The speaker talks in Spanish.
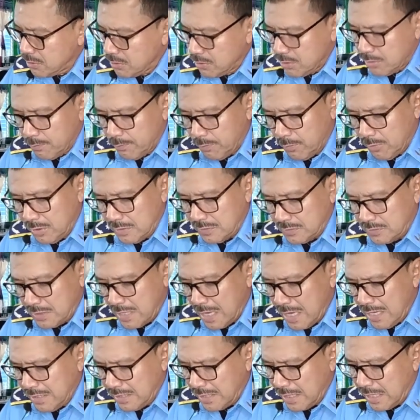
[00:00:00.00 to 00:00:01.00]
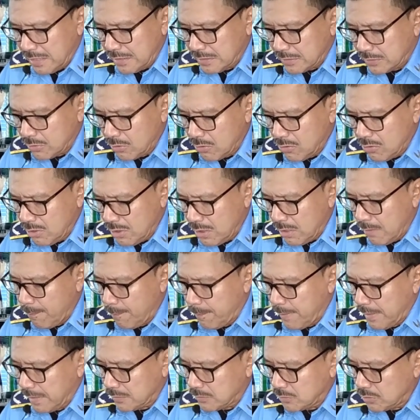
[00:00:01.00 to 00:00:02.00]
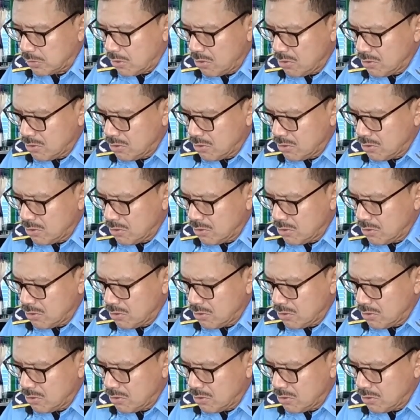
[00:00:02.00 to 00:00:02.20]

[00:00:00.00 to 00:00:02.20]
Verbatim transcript: policial realizó inspección,